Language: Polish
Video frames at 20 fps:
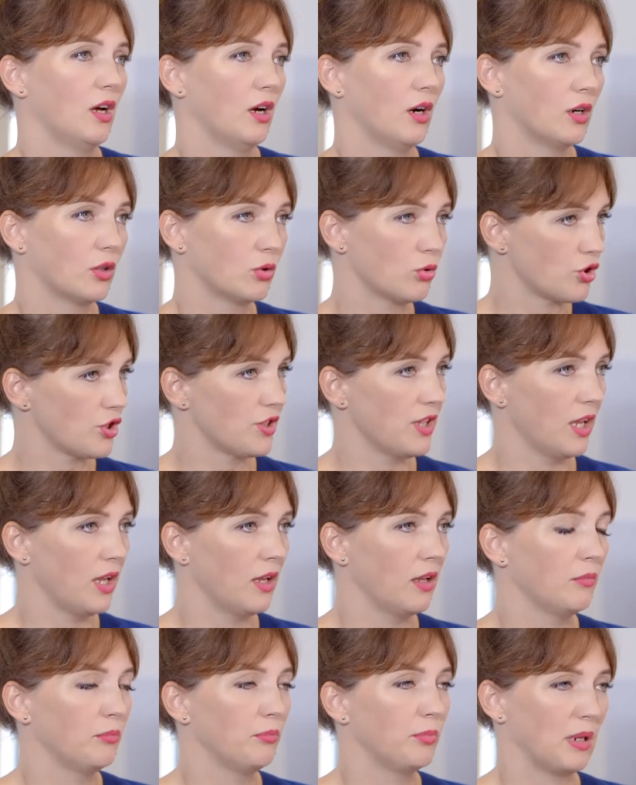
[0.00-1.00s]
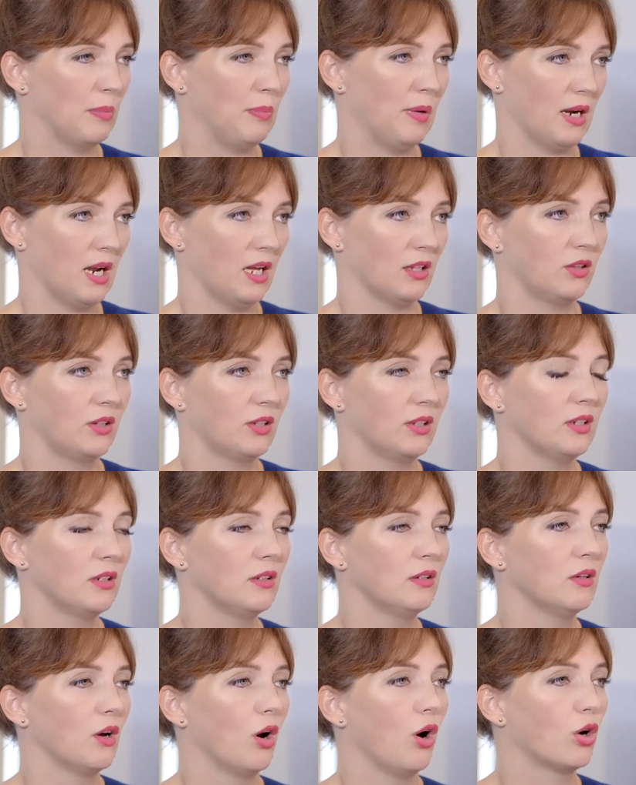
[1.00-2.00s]
różne preparaty
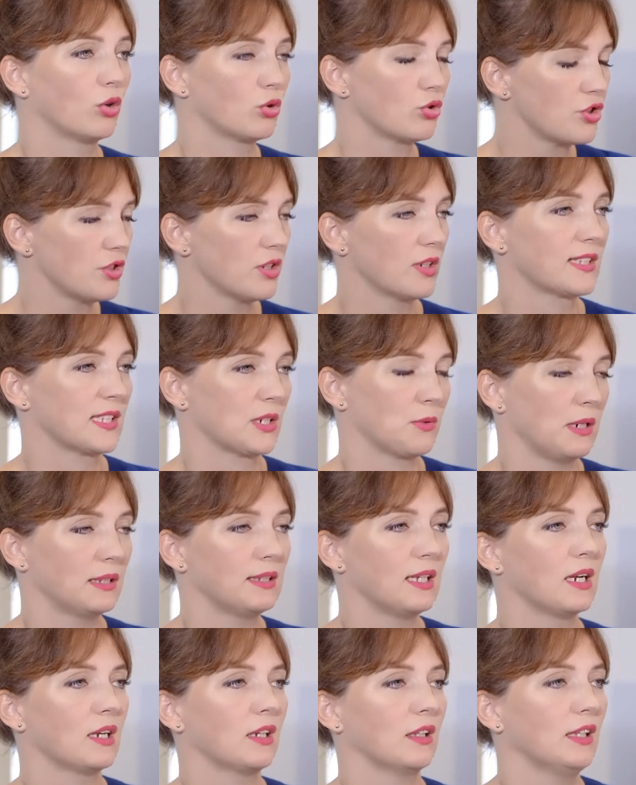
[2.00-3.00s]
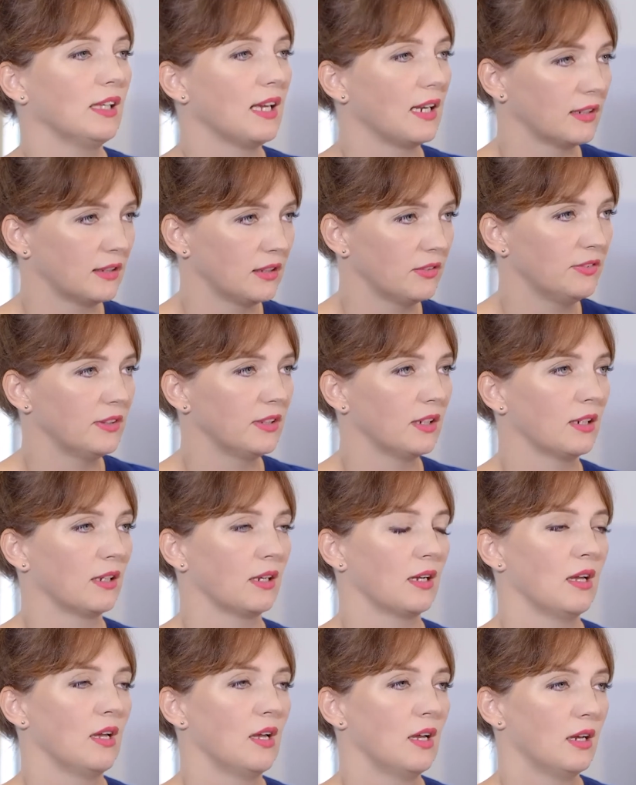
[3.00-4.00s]
o różnych składach i aktywnych
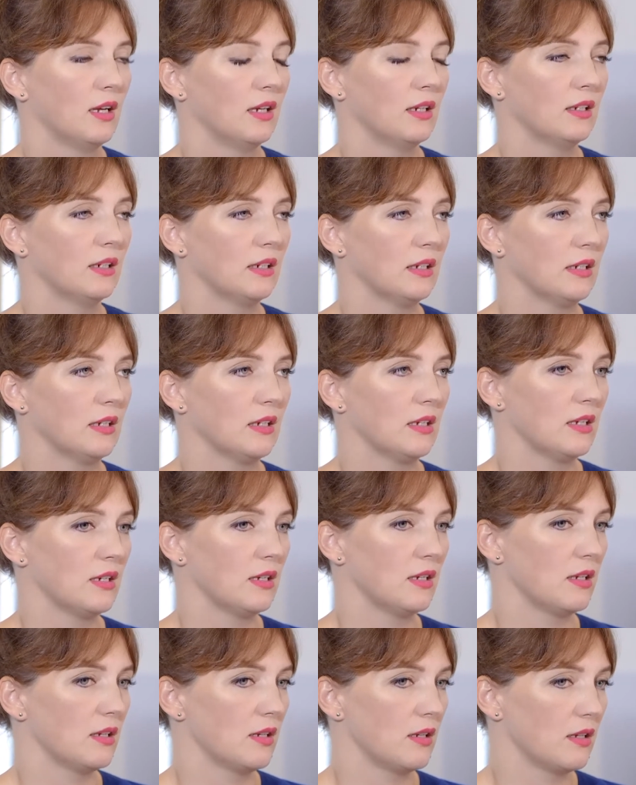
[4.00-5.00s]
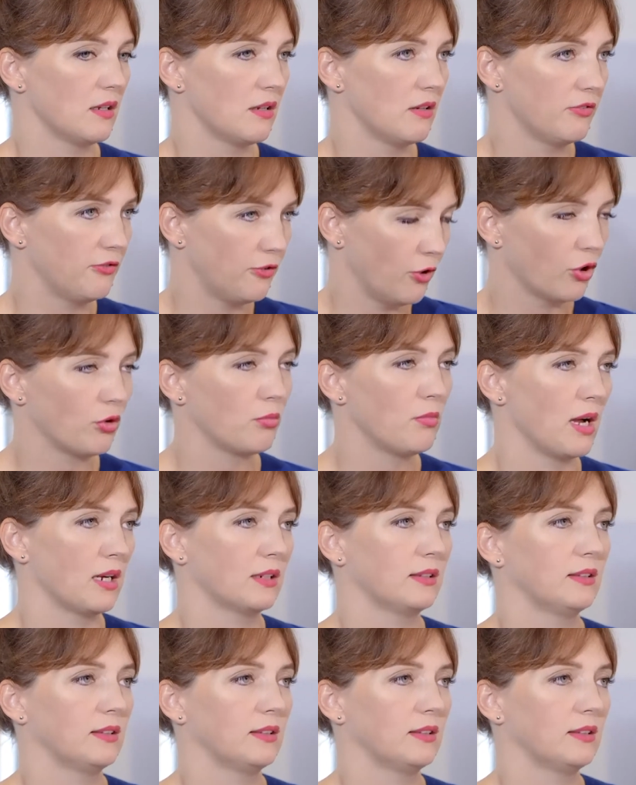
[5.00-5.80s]
e, formach